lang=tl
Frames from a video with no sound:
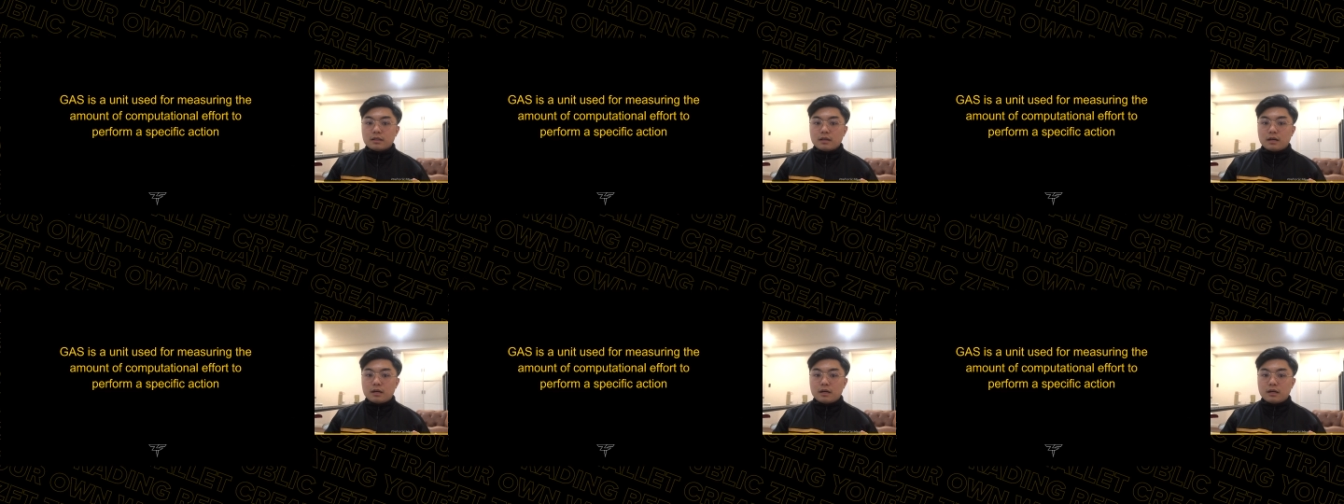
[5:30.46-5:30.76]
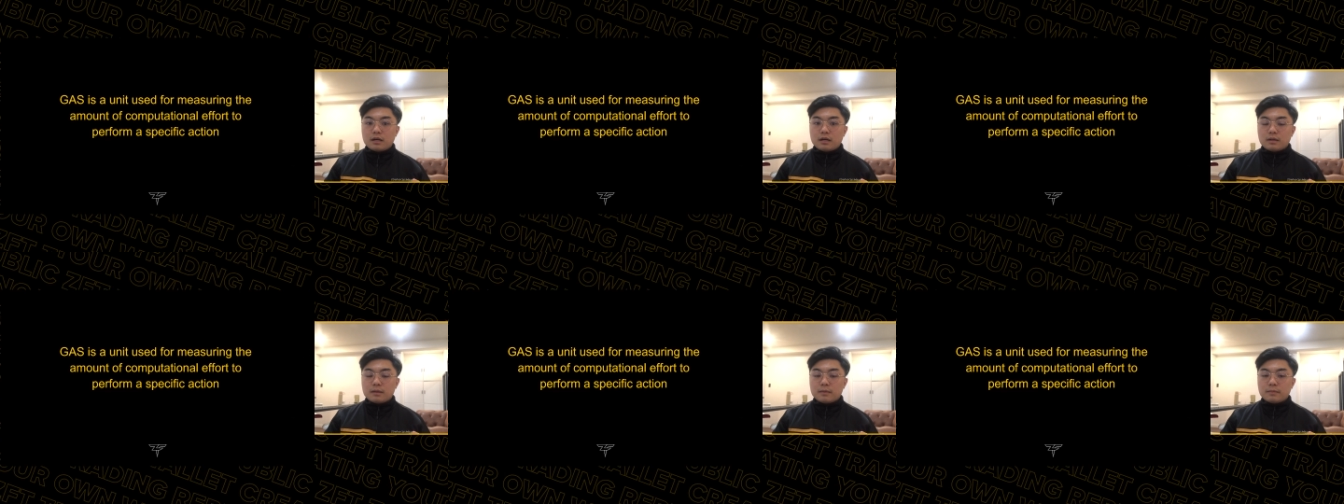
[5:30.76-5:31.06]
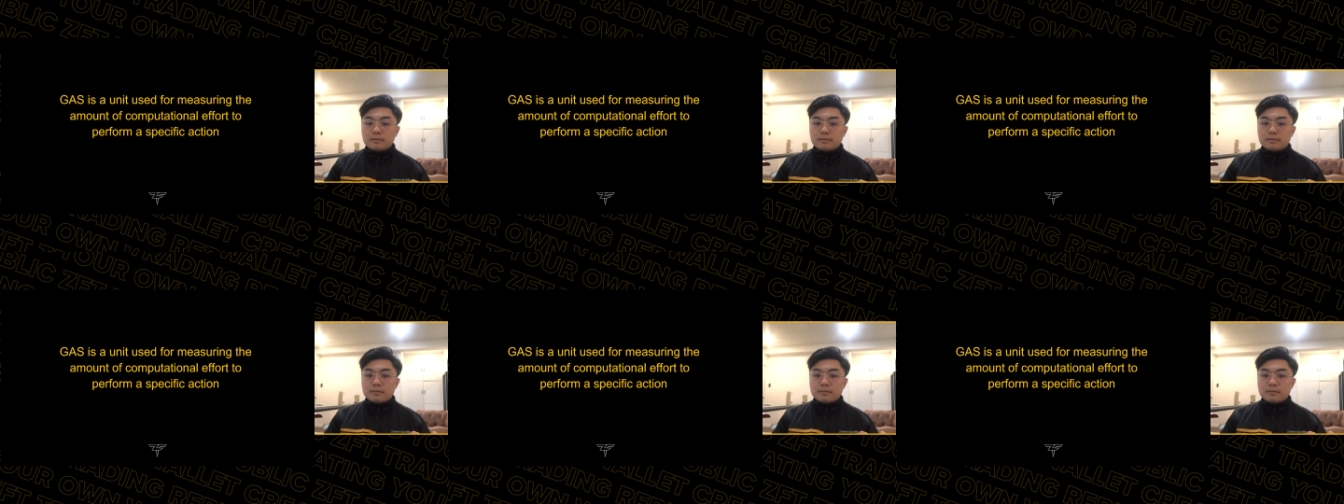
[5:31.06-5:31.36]

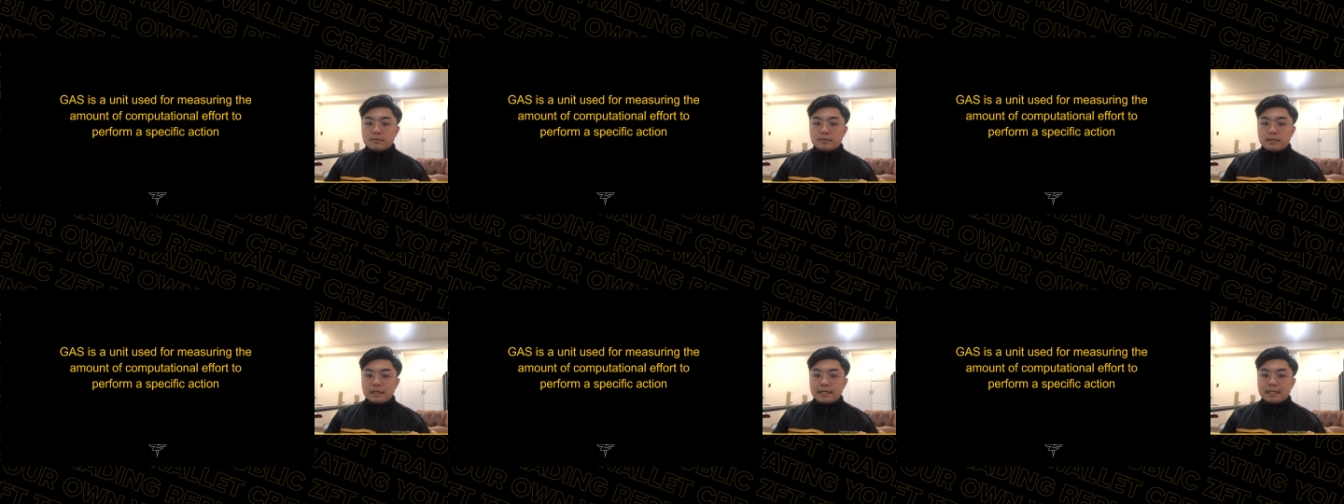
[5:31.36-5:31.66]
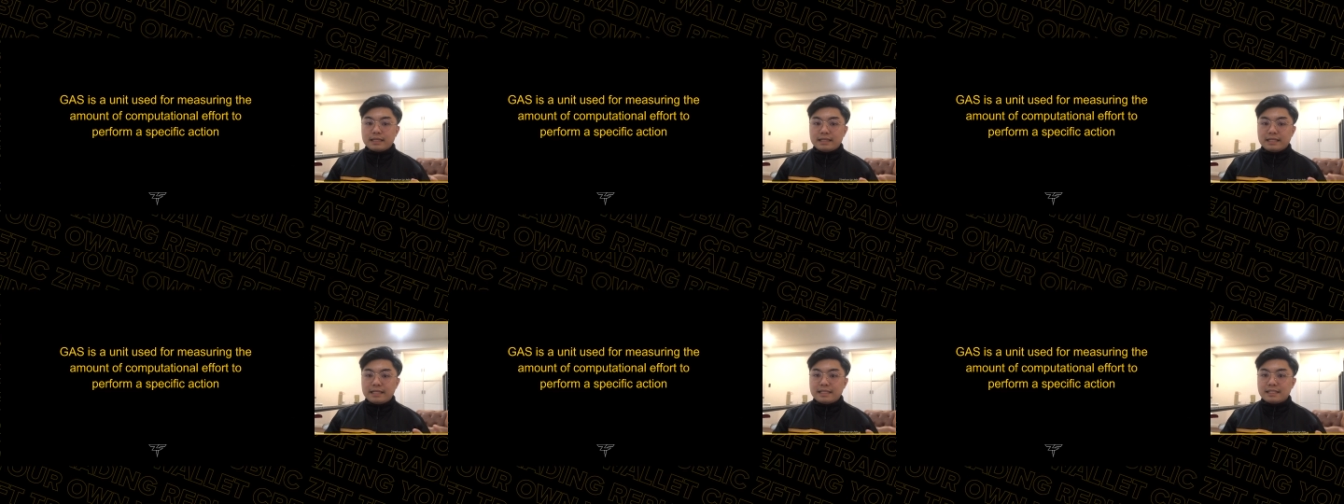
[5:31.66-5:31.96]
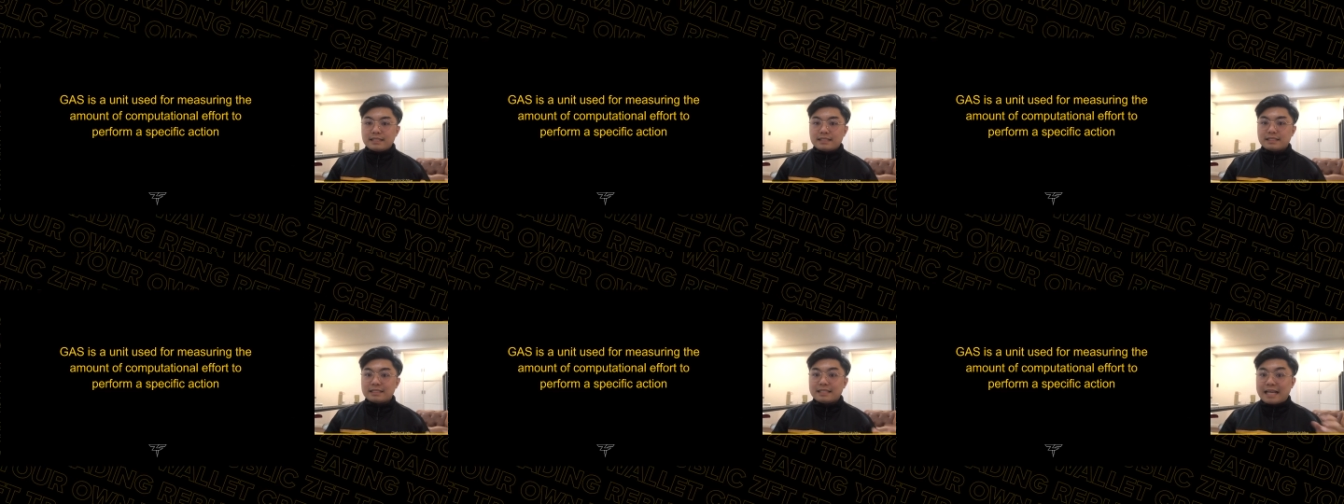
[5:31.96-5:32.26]
um, it
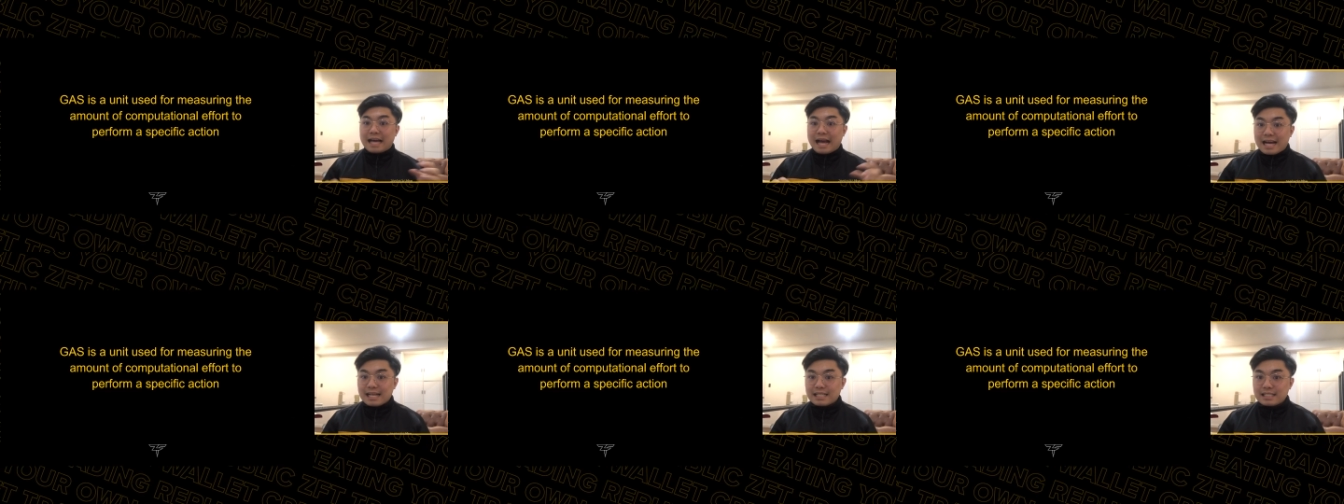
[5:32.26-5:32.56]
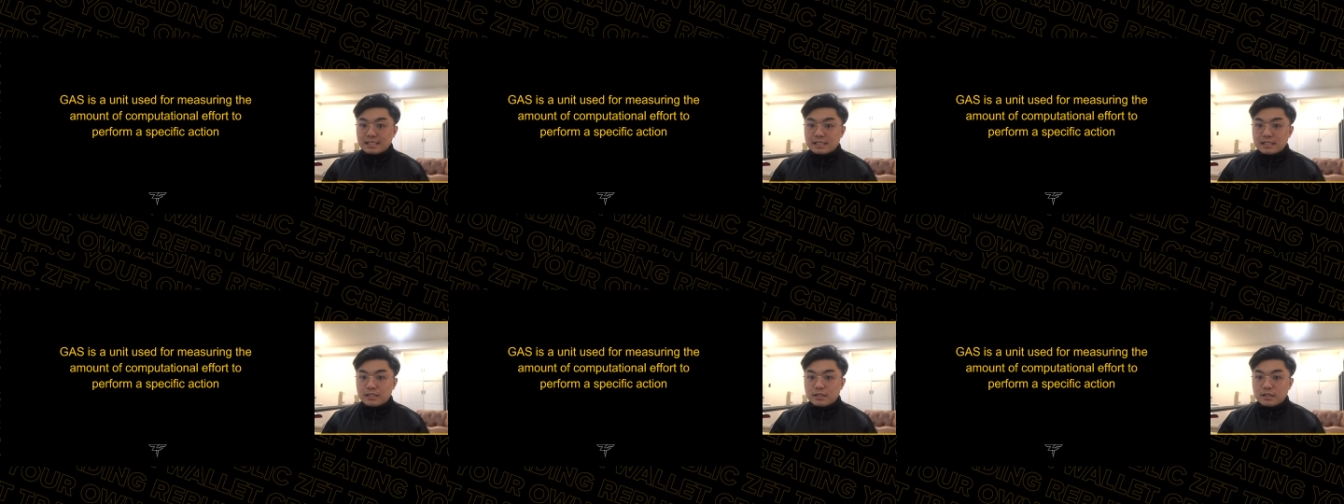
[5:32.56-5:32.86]
needs gas